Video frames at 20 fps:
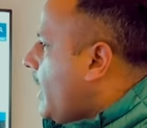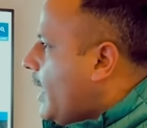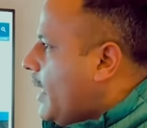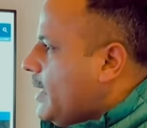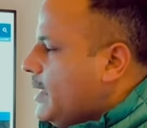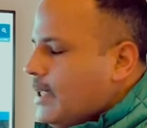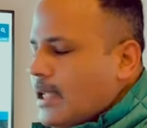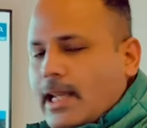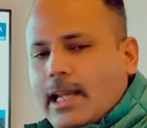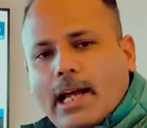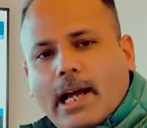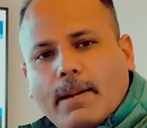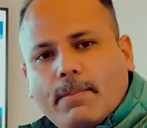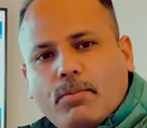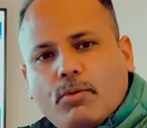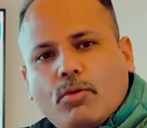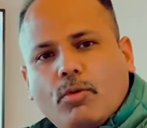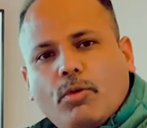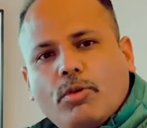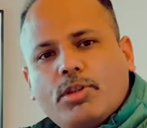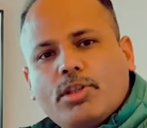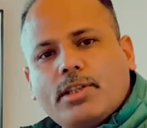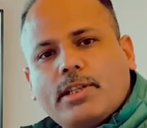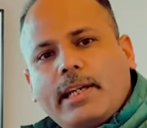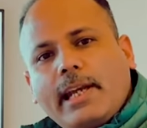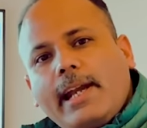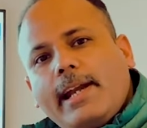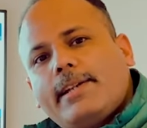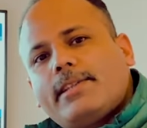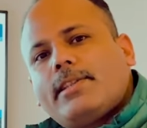है ये आपको
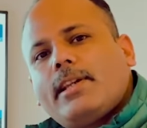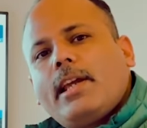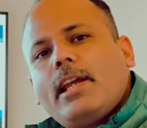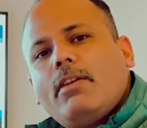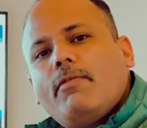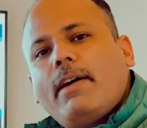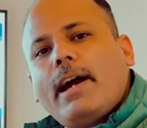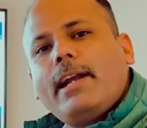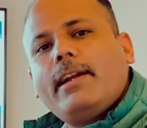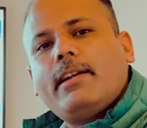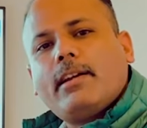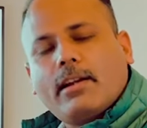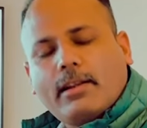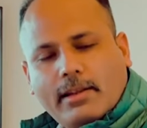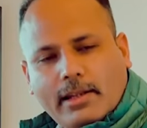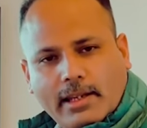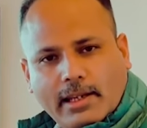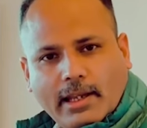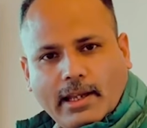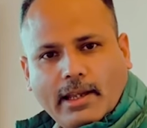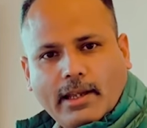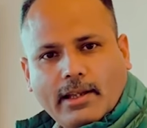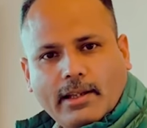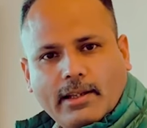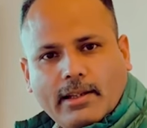स्टेट्स इनवाइट करती हैं